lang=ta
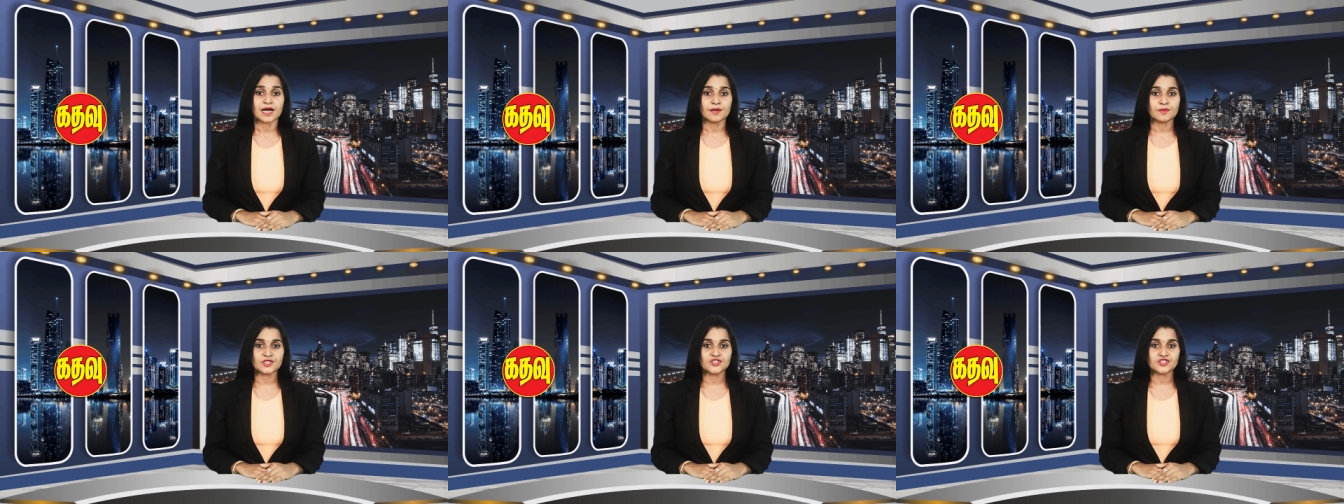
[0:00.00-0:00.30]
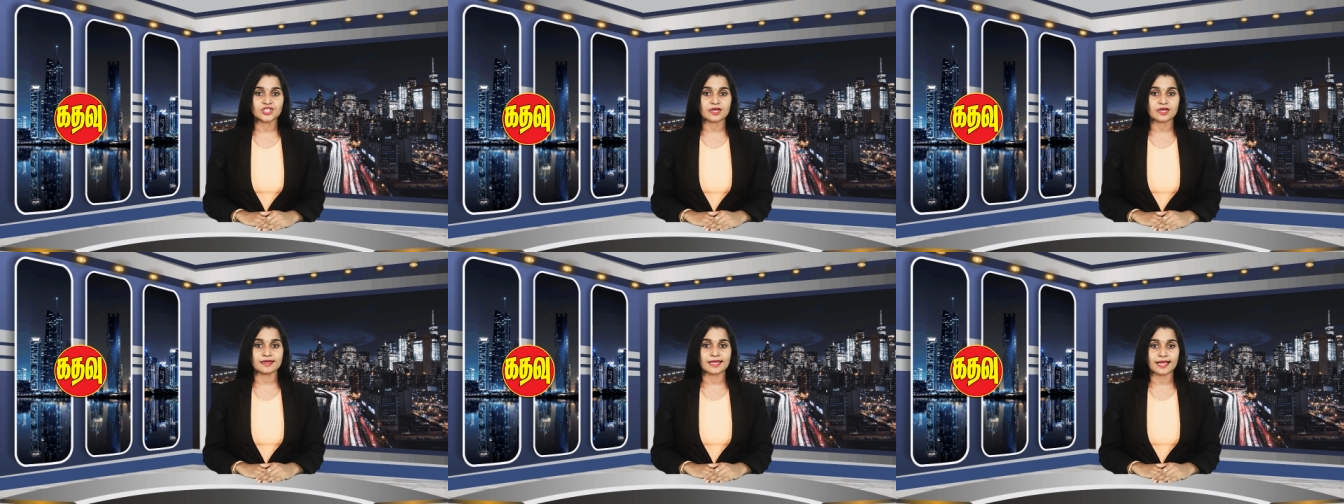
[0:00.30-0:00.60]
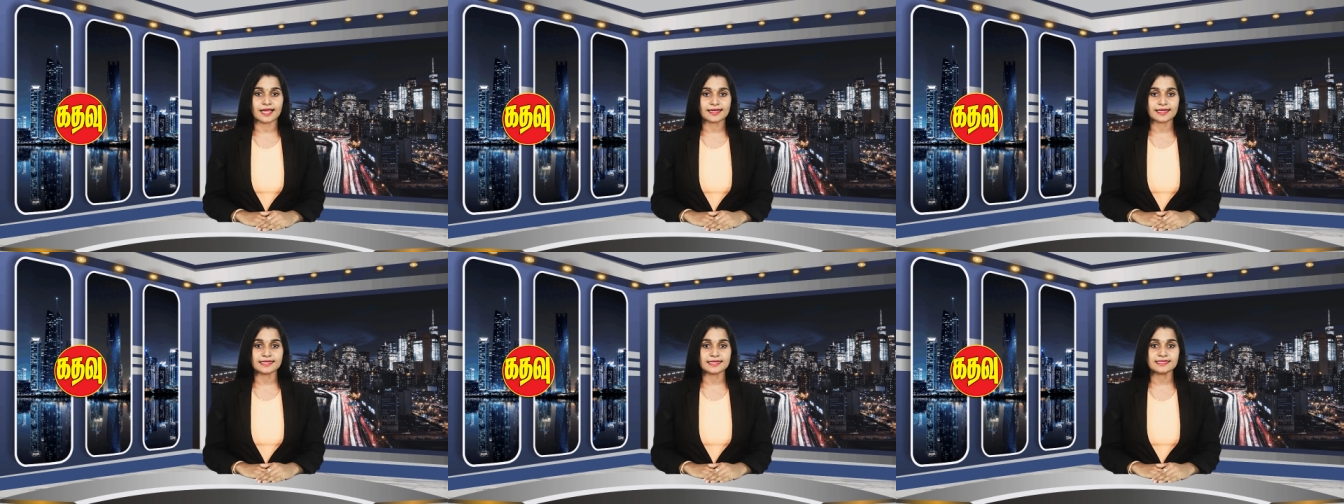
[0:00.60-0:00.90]
அமைச்சர்
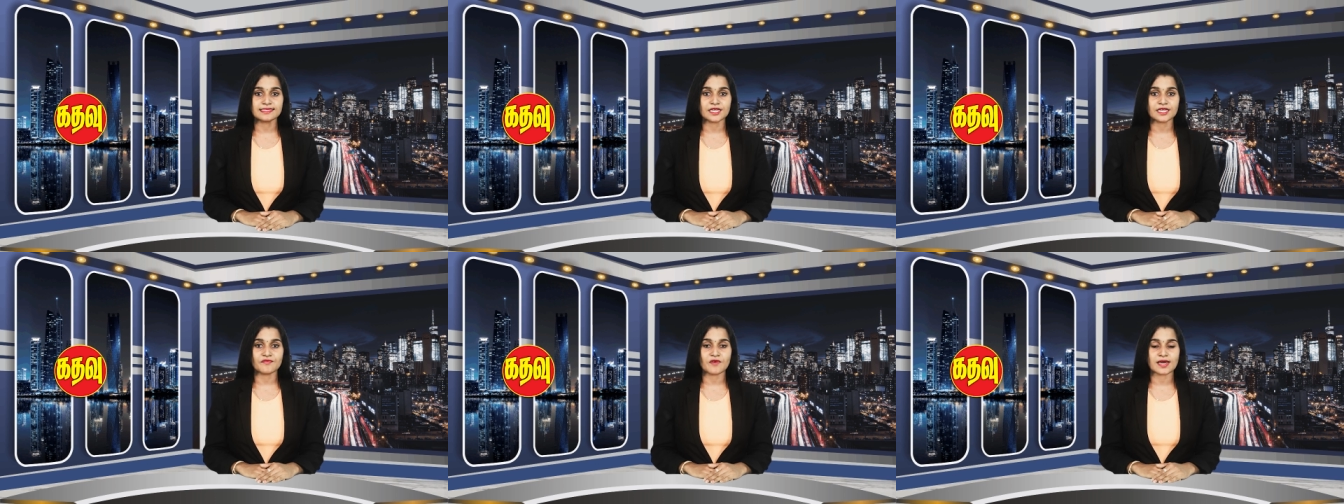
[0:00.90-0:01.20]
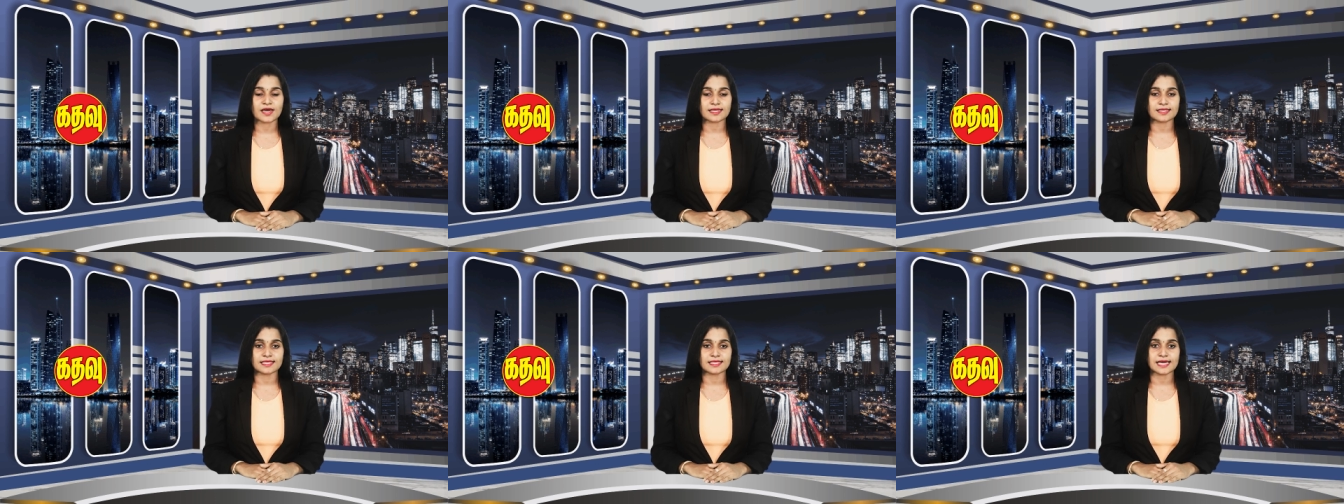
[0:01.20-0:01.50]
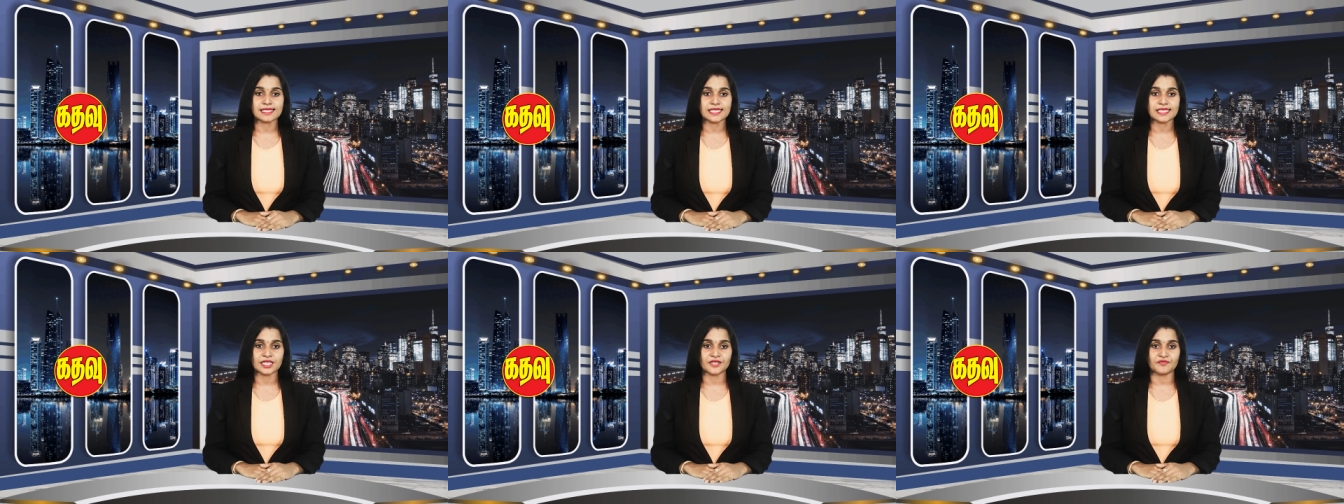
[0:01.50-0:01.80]
டக்ளஸ்
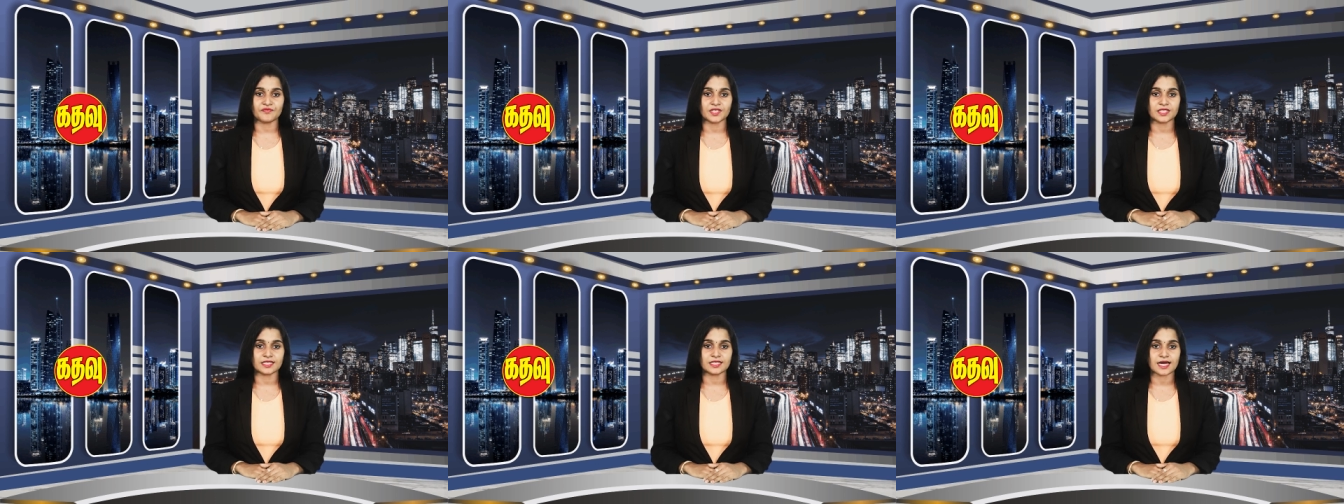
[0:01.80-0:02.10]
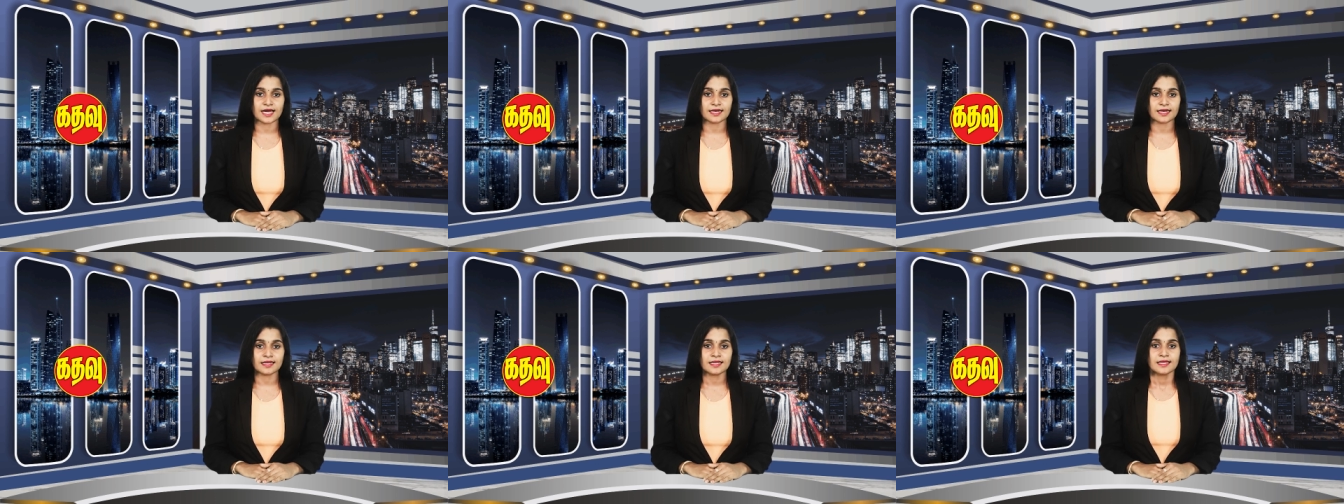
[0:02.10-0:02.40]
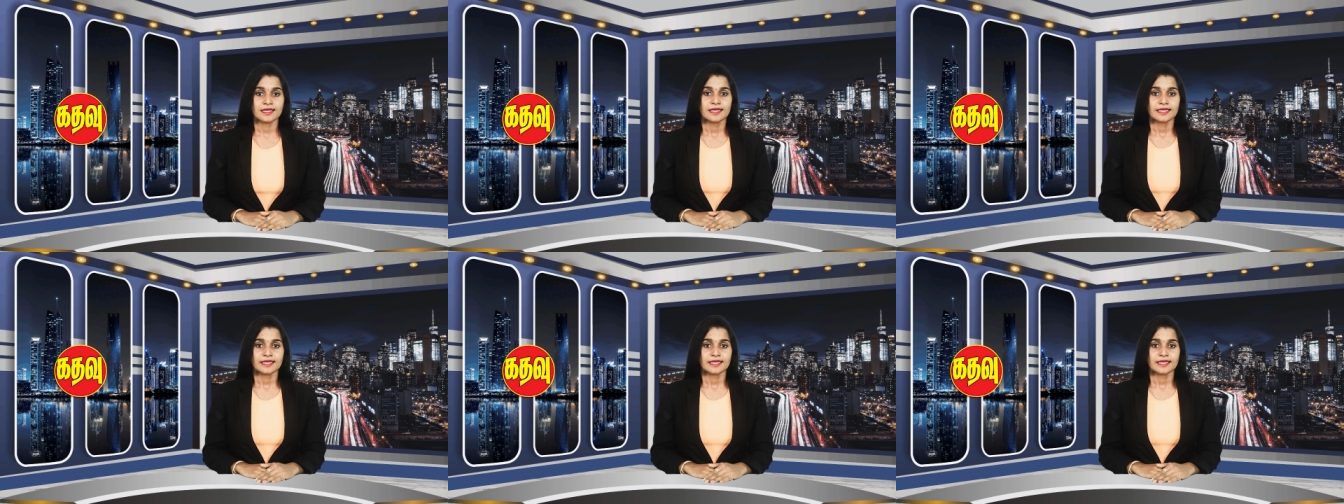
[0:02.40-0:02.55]
தேவானந்தா தெரிவித்தார்